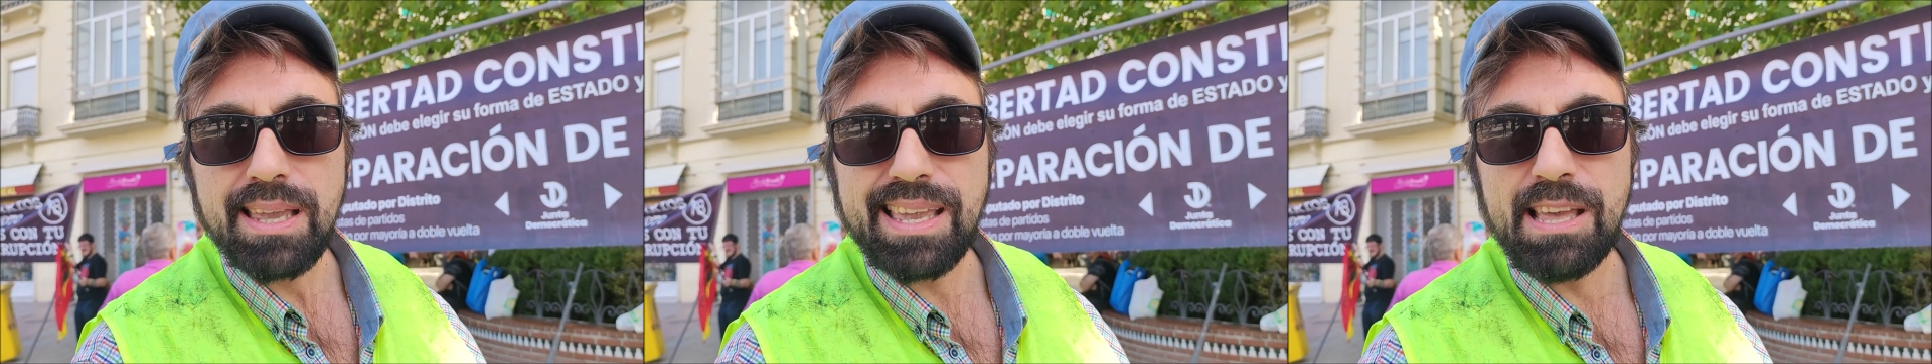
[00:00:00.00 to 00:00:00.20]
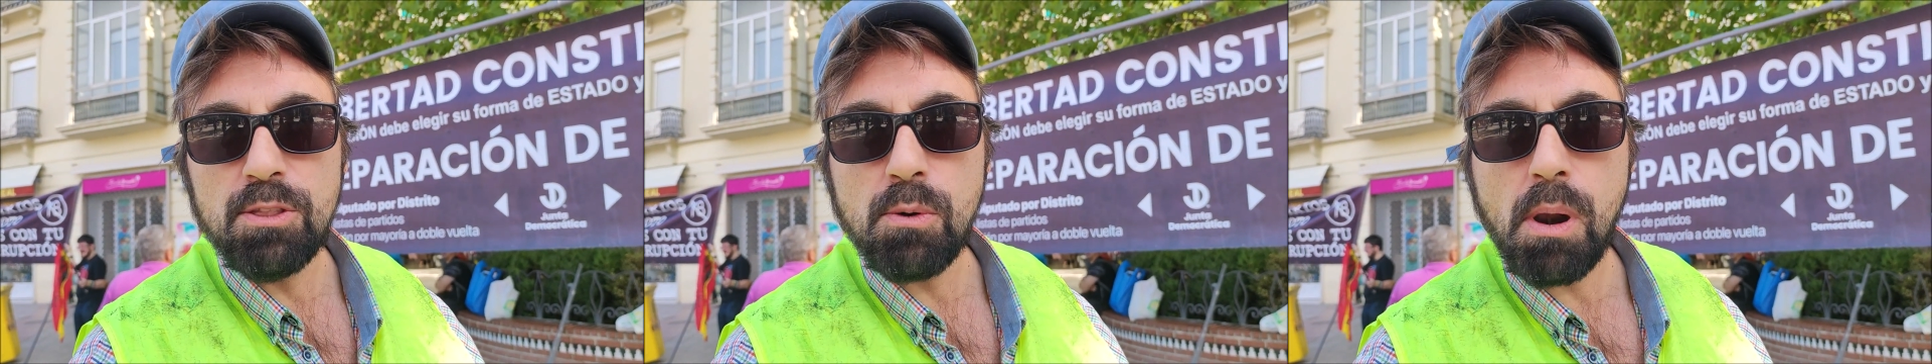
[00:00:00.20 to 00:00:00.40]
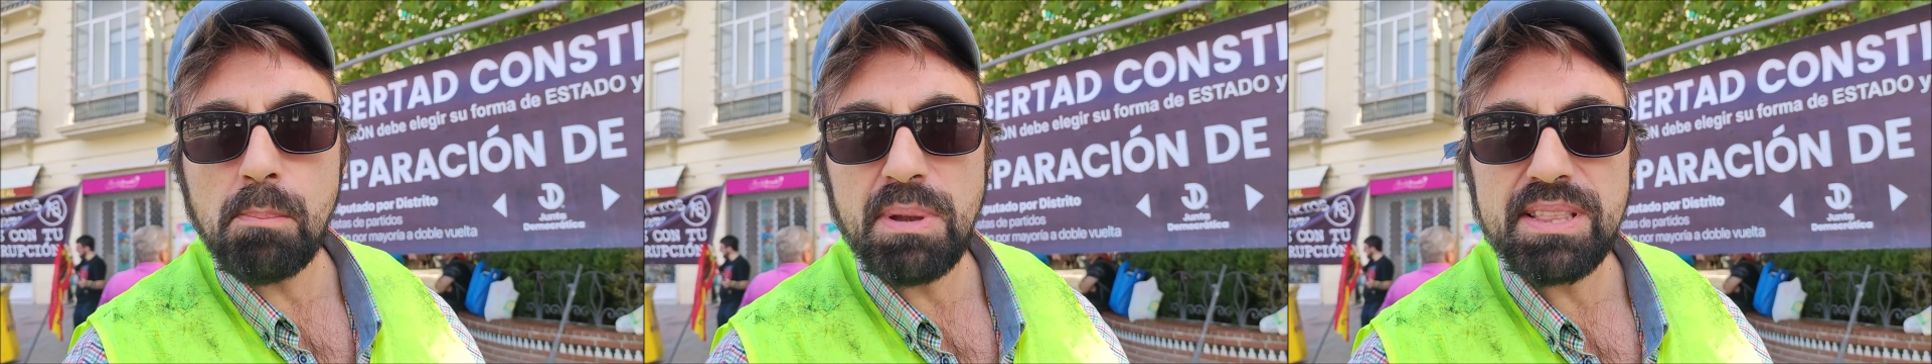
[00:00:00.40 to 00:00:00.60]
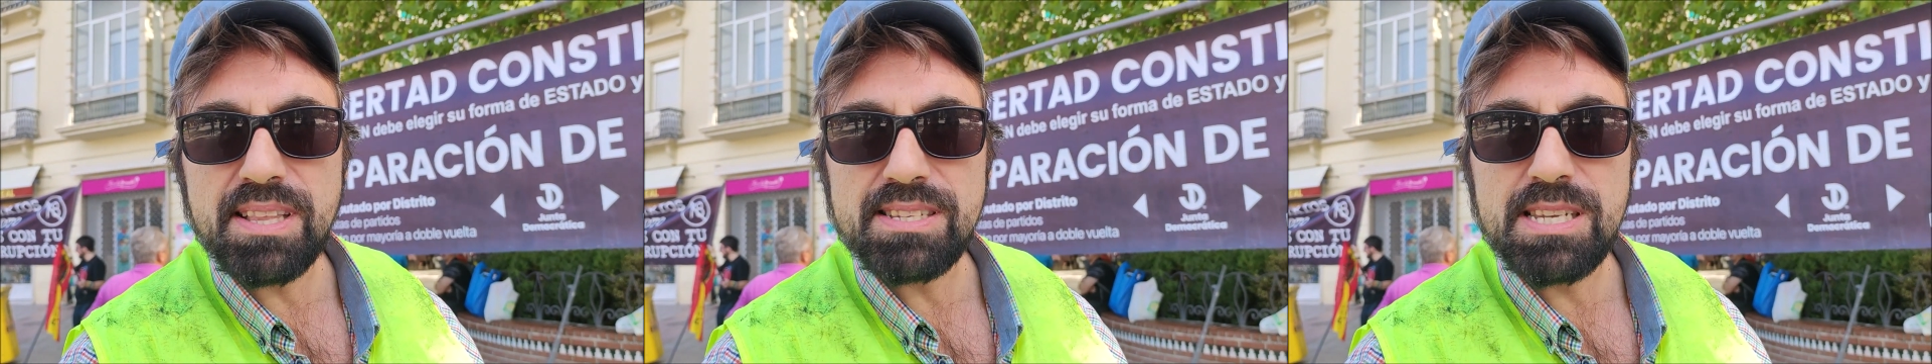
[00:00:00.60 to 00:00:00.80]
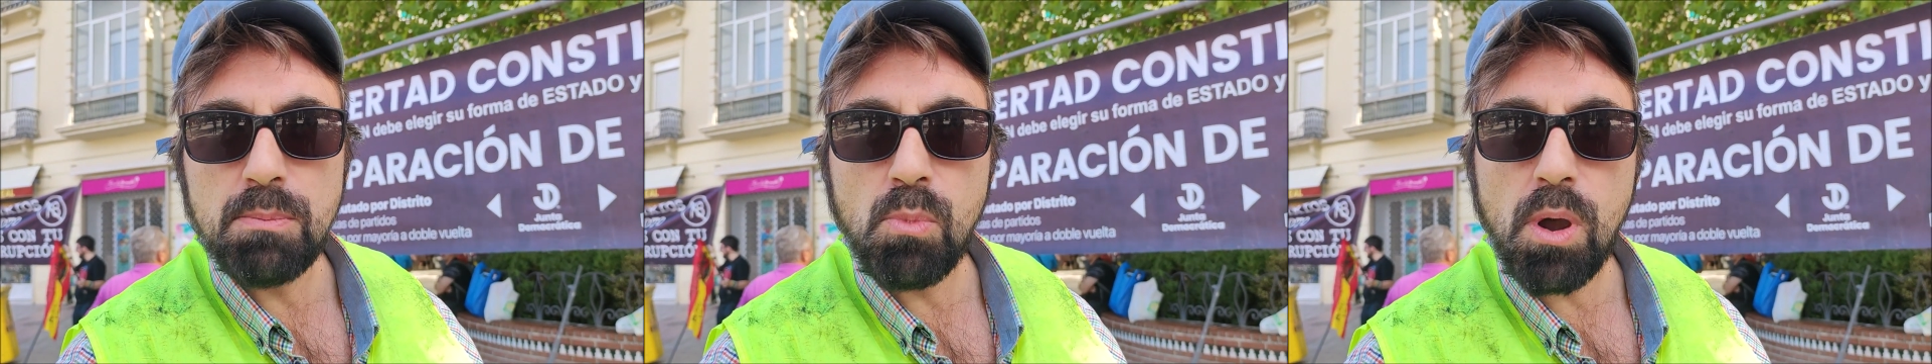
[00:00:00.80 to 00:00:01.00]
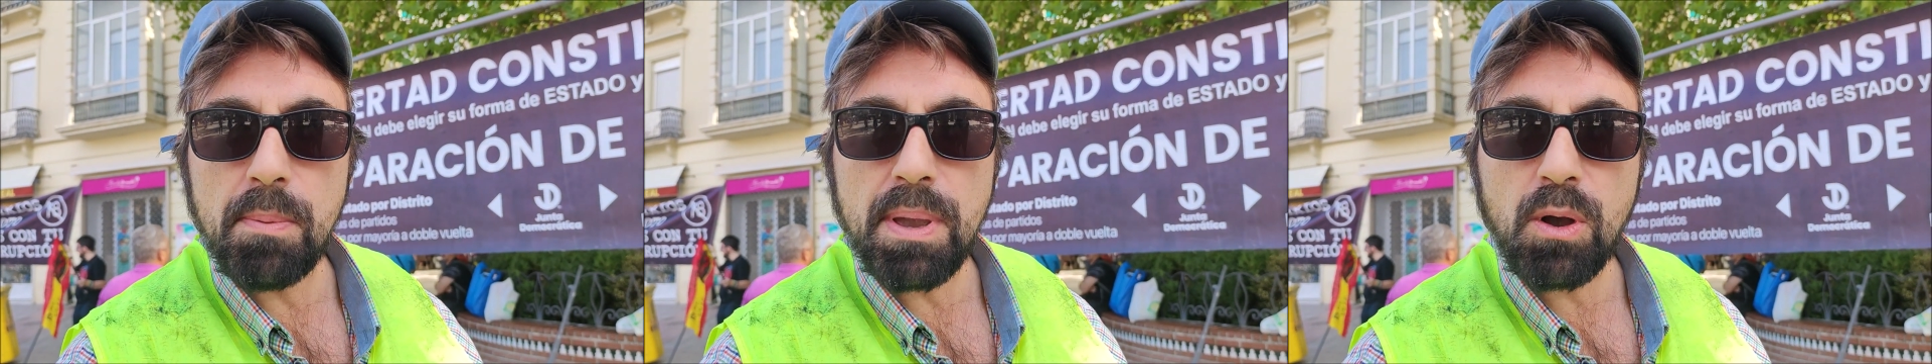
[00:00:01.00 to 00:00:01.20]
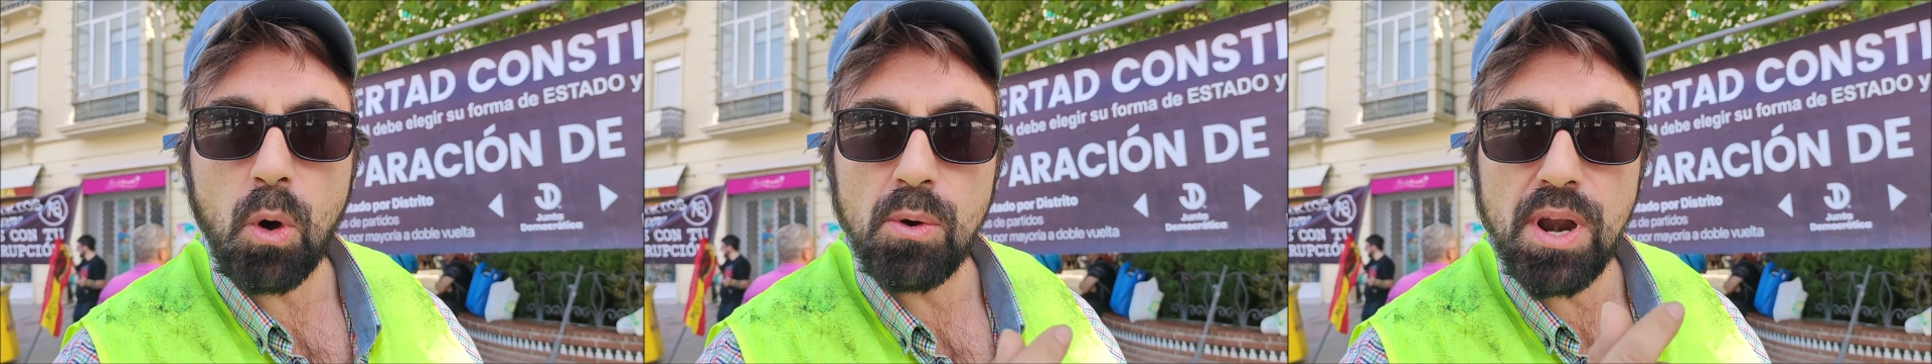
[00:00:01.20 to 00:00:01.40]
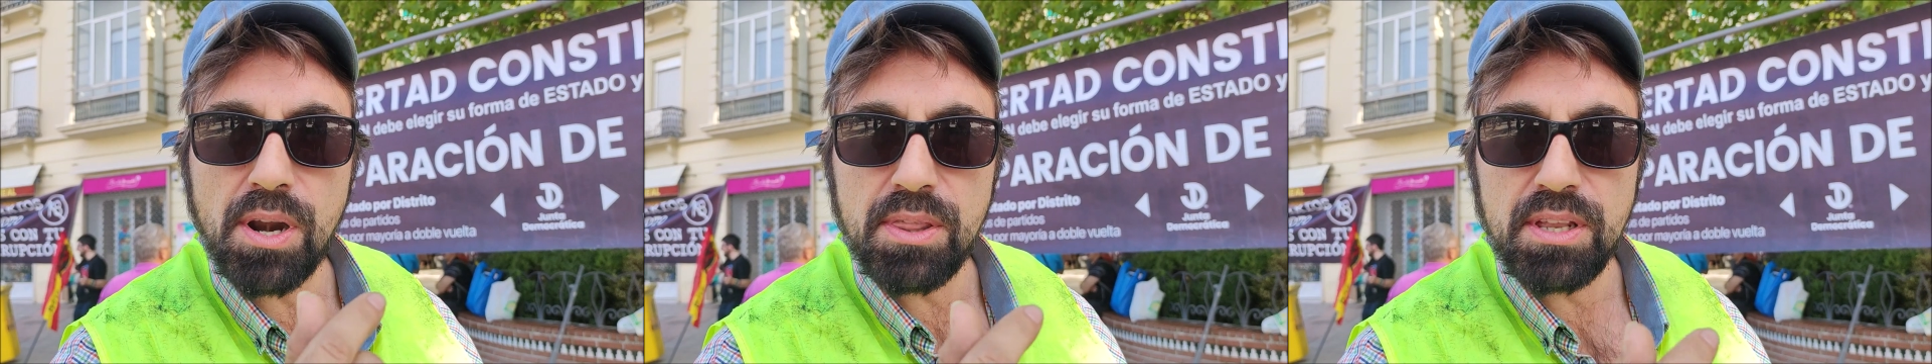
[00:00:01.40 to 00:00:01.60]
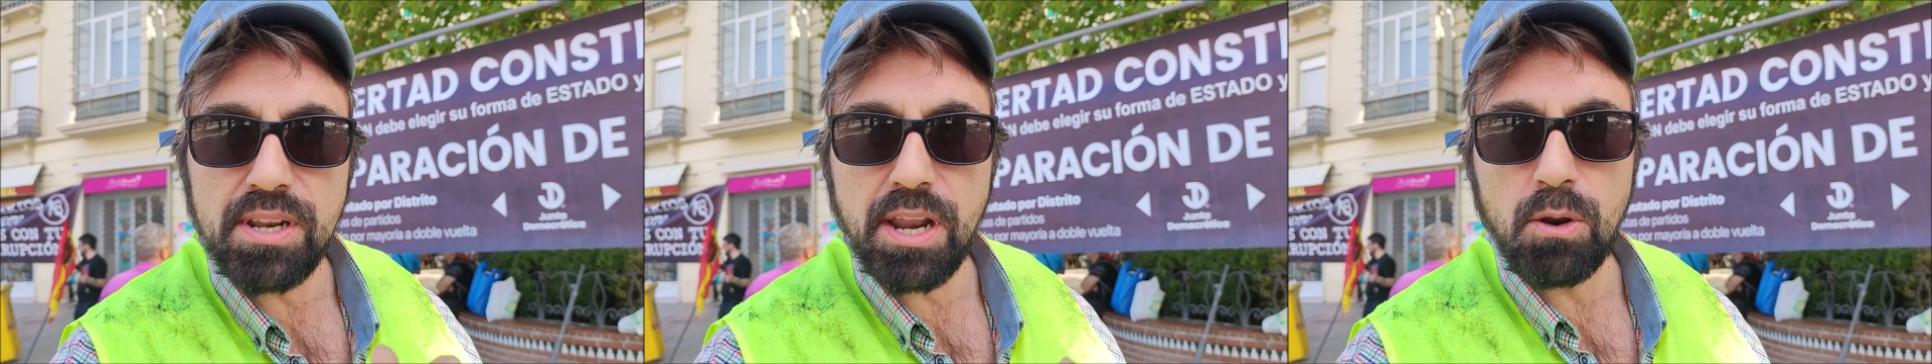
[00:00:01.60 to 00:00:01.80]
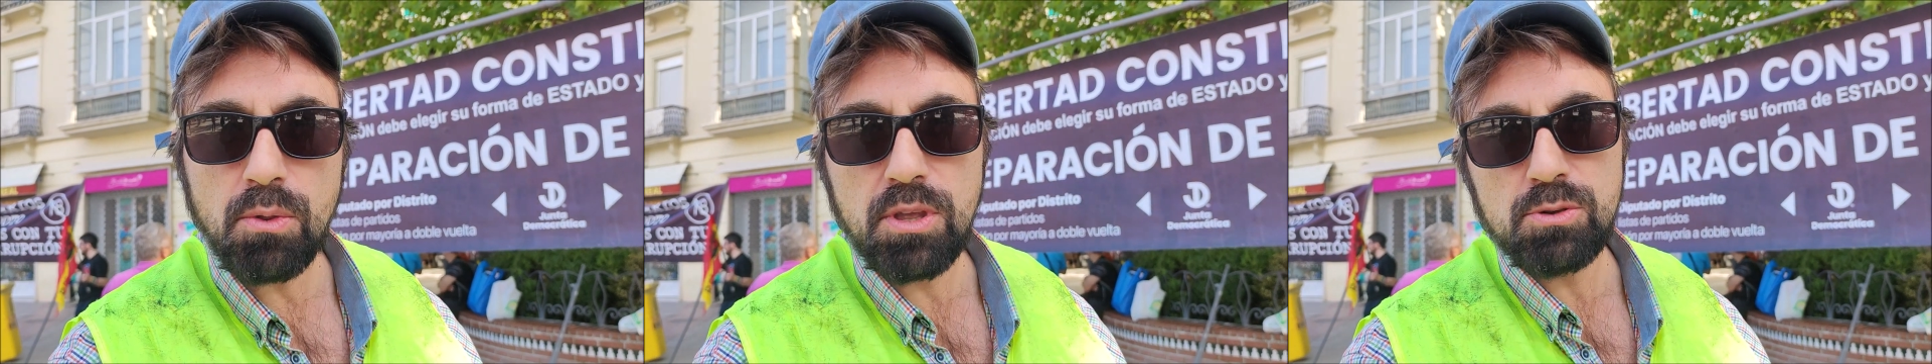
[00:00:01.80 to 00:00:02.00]
que normalmente se mueve con el
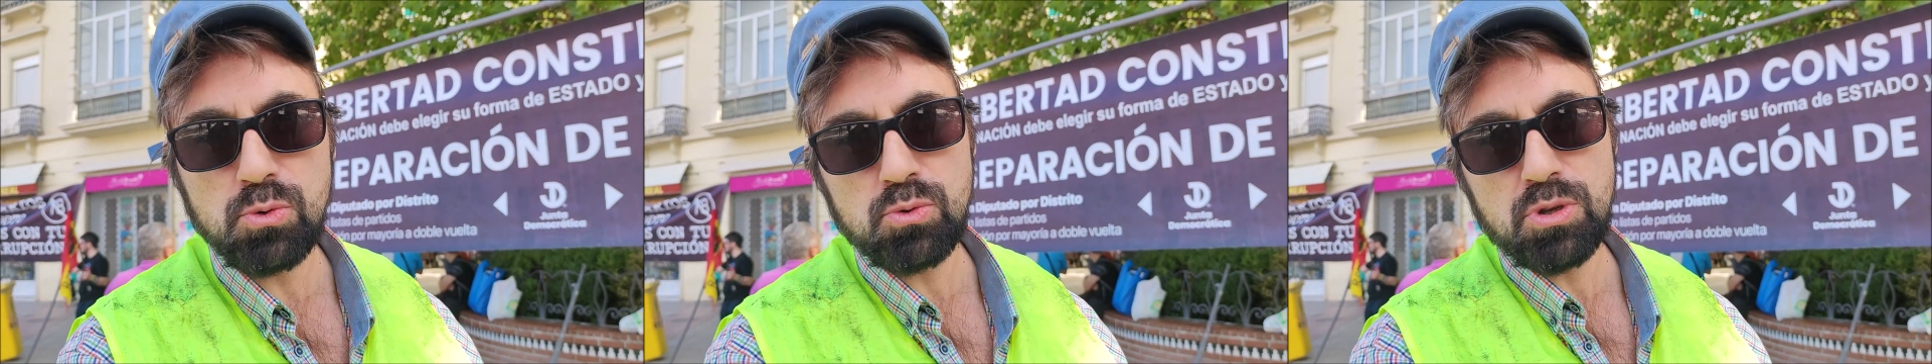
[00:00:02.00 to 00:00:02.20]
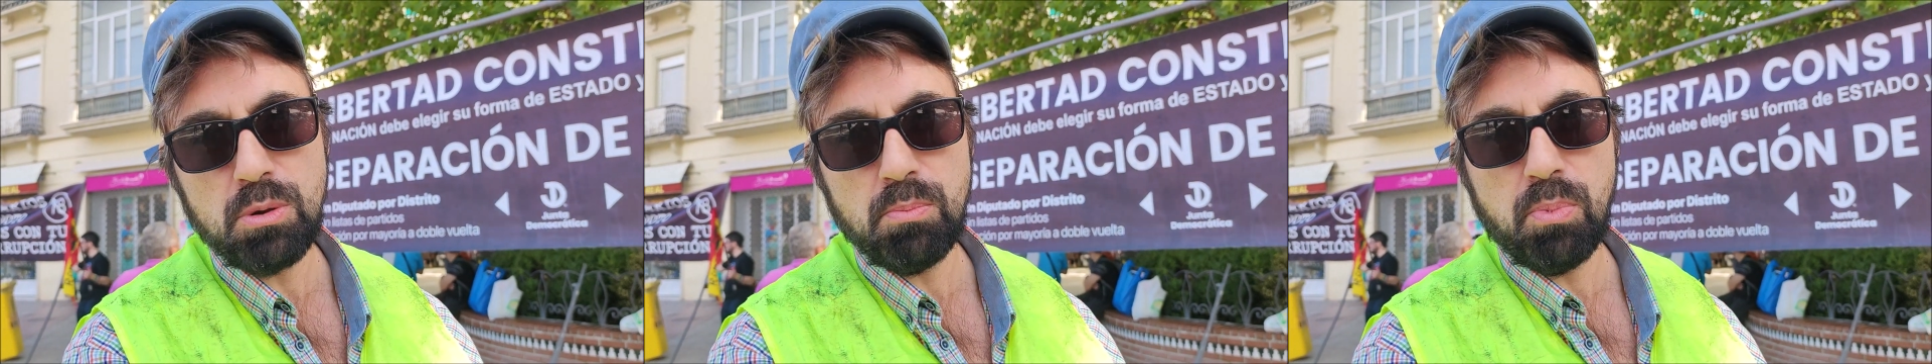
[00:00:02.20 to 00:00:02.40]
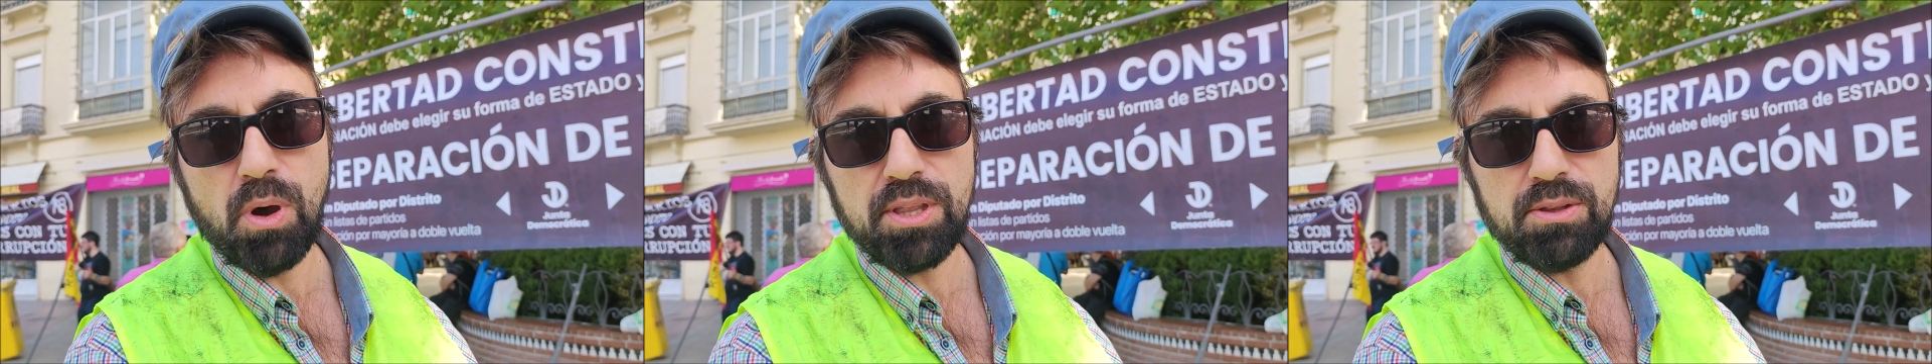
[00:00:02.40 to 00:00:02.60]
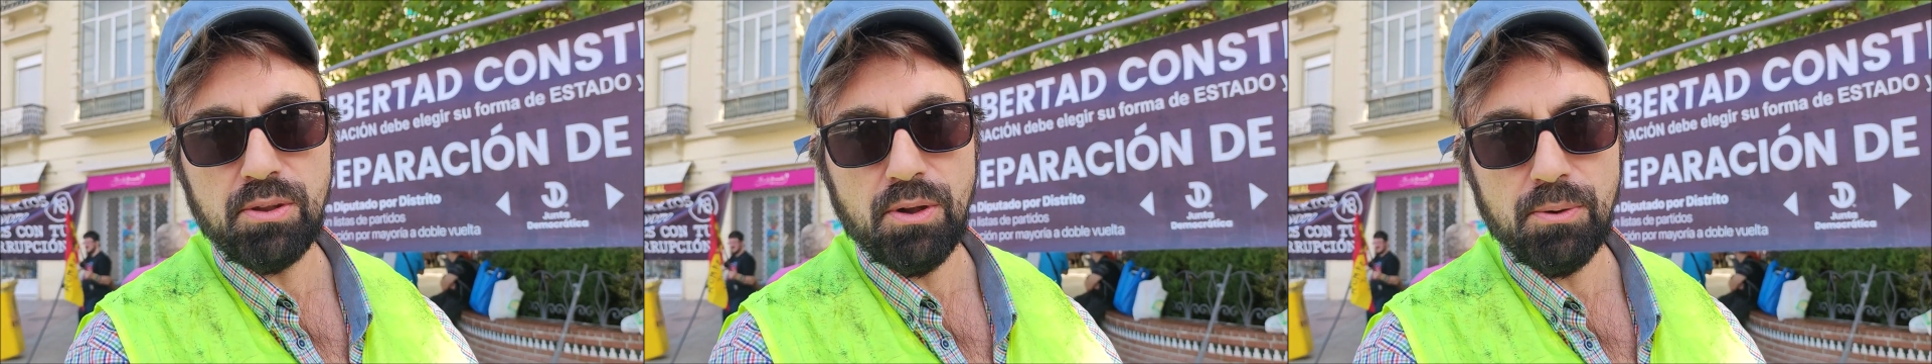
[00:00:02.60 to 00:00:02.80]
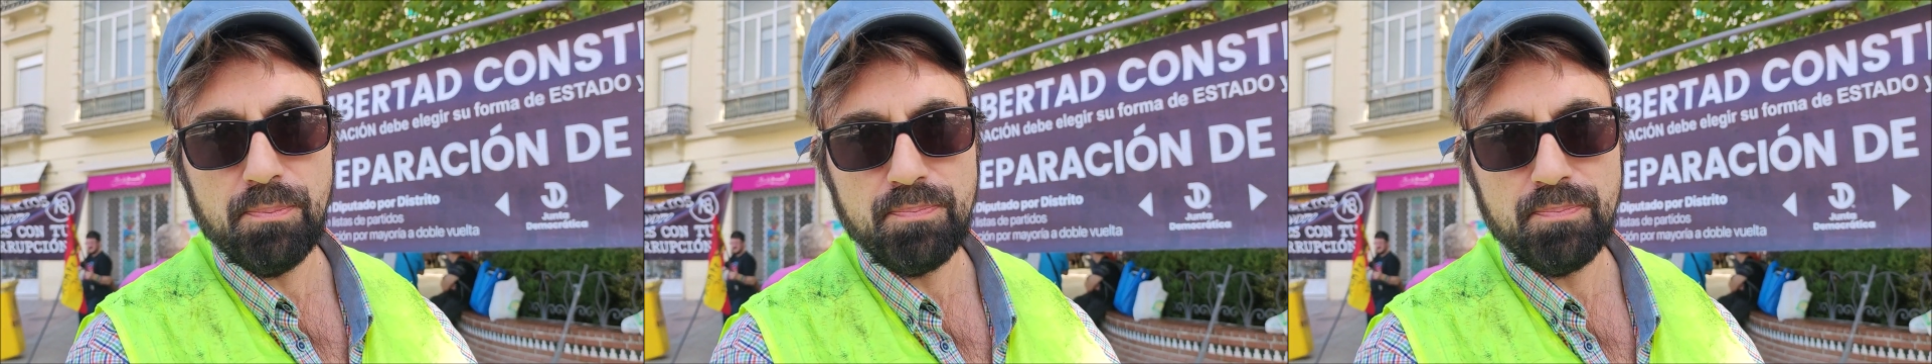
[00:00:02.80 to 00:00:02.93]
dinero de sus impuestos.